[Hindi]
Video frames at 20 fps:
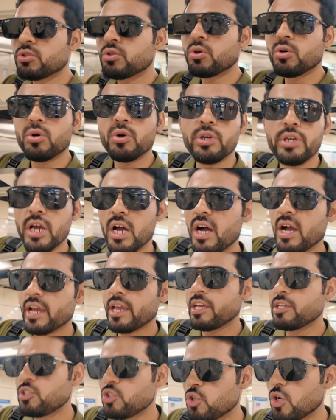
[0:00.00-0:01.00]
तो यहाँ
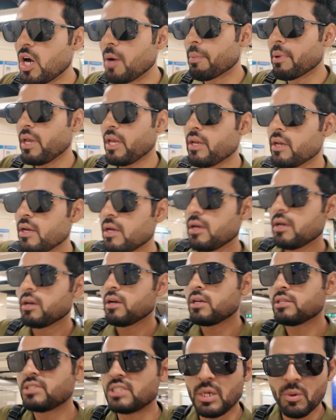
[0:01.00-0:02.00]
की जो आपकी
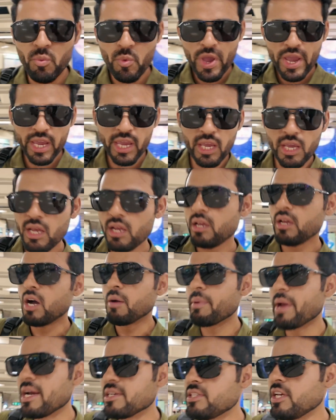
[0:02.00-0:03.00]
सबवे की
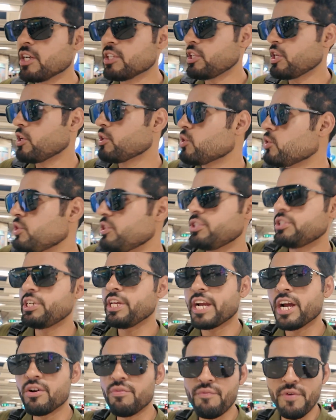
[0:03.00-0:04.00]
आप कह सकते हैं जो
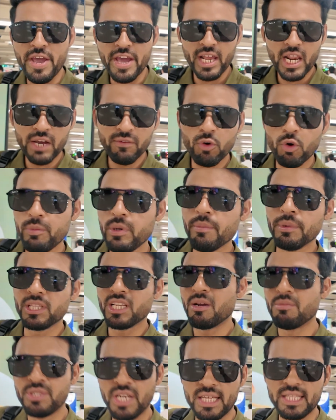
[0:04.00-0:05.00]
टिकट फेयर है वो भी
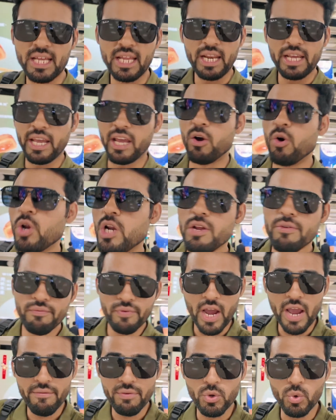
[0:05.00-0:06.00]
मतलब ज़्यादा नहीं है ओनली
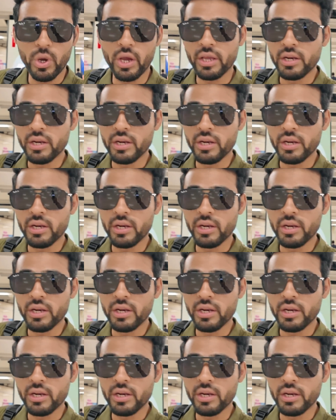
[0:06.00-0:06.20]
फाइव यू